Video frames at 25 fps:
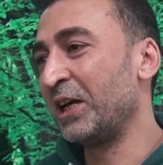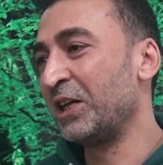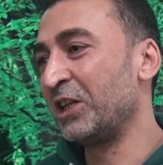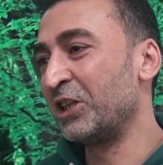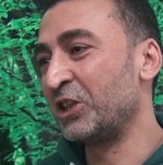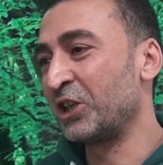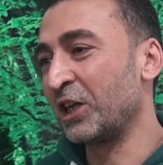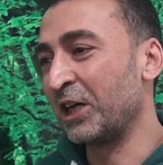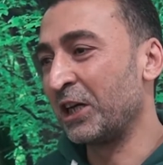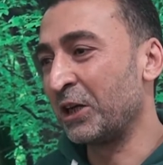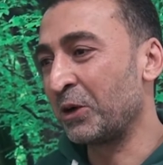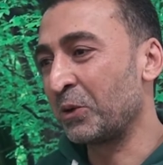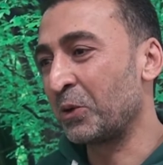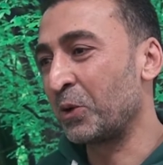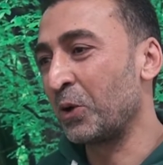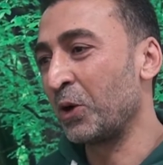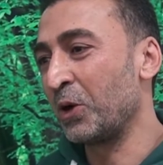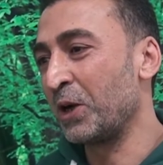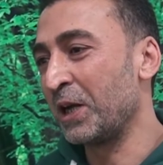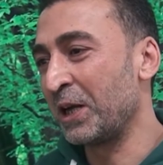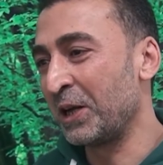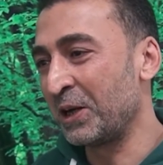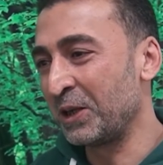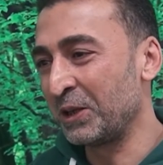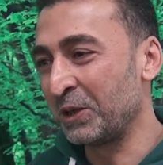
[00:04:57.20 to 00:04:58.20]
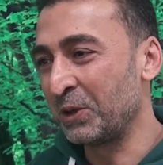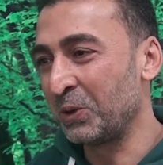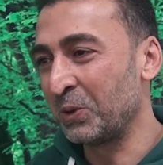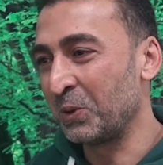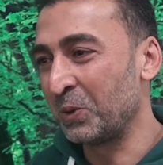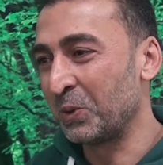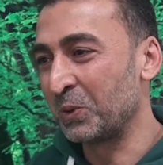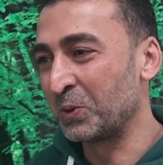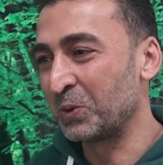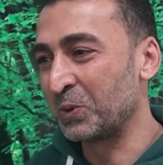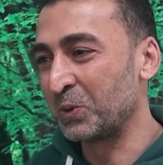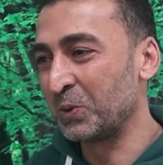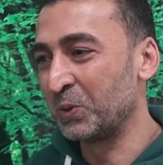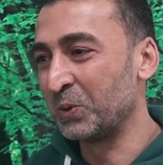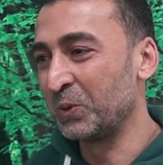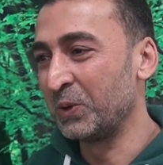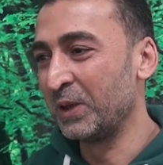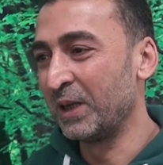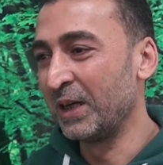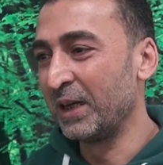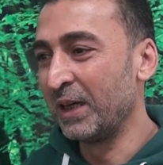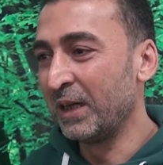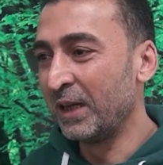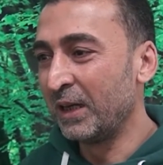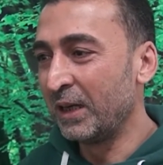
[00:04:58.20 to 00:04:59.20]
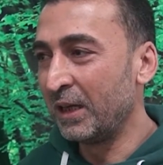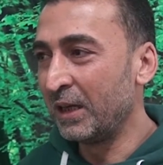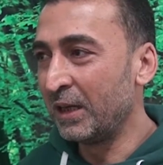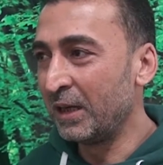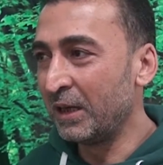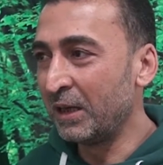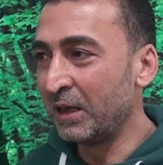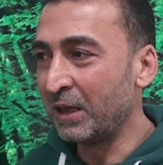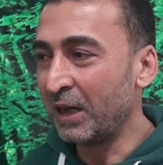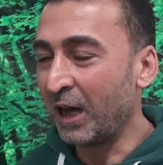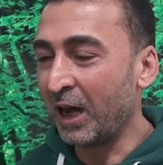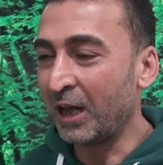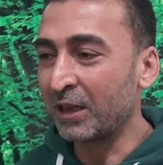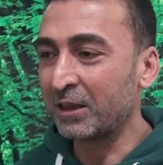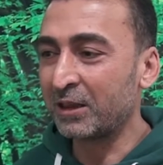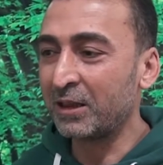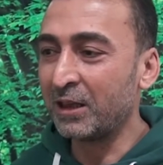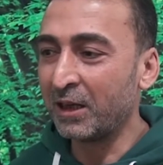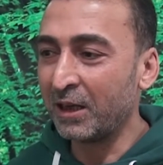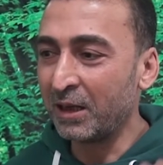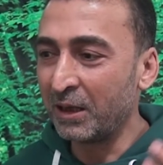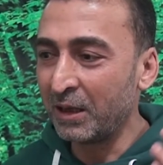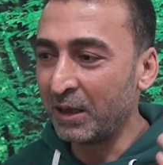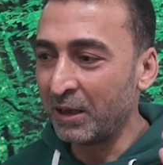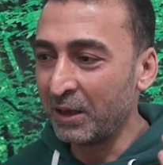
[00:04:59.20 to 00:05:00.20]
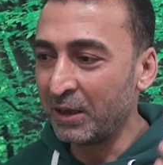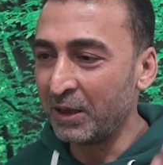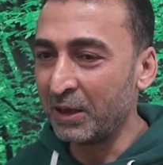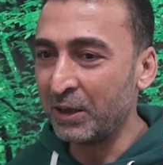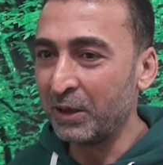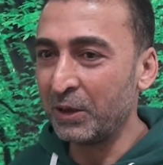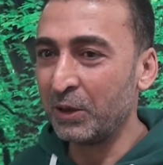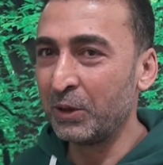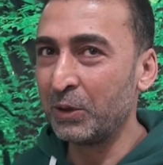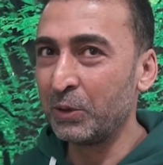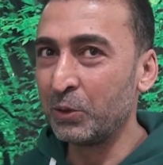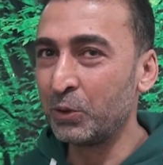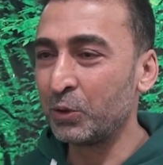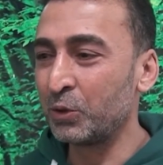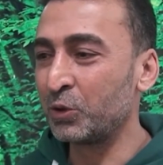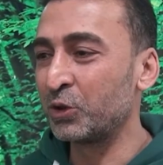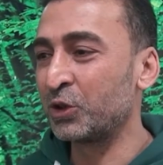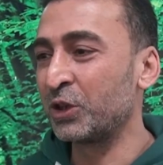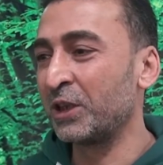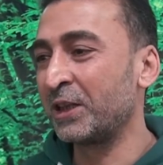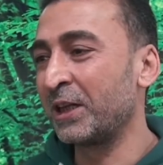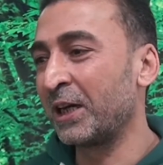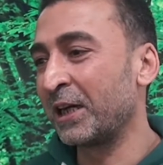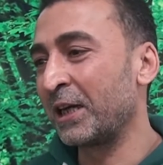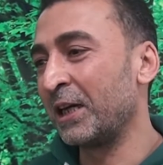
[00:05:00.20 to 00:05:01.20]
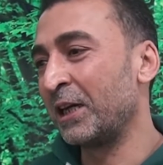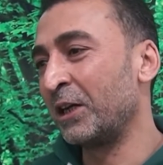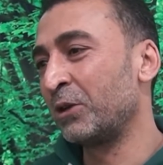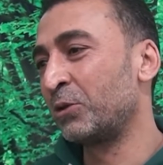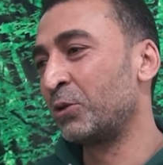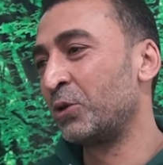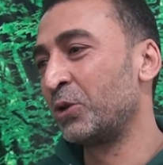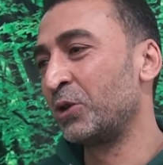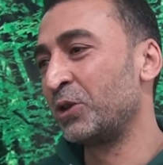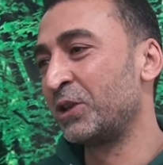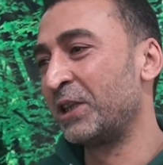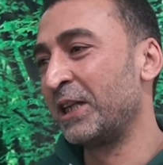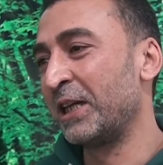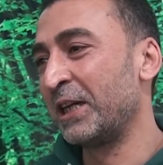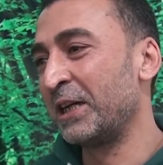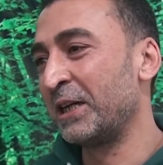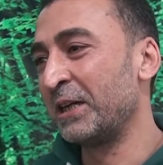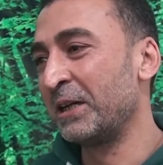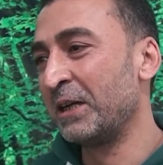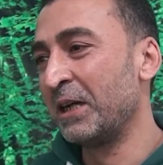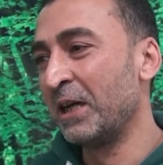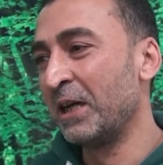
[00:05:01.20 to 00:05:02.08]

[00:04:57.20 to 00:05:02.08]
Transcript: ilçelerin, köylerinden olsun, e, hatta e, yurt dışından gelen turistlerin